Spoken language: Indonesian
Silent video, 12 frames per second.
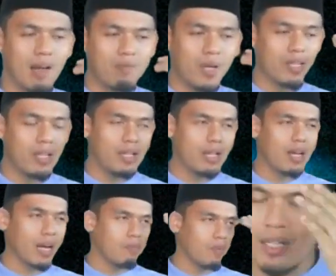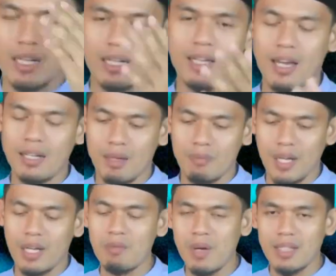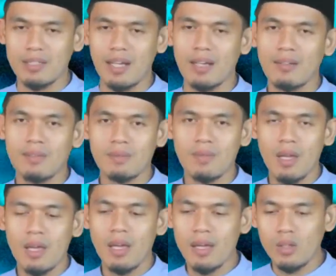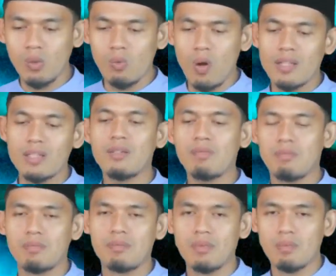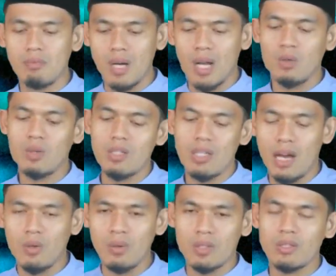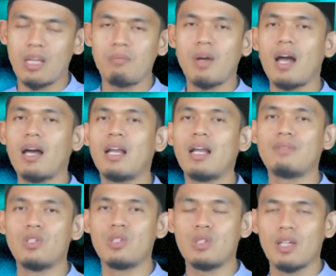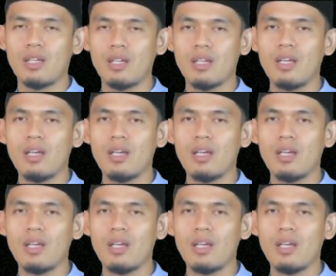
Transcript: apa yang didengar, apa yang dilihat, apa yang dibaca. Itu wajib melalui jalur sama ala lafzi syekh,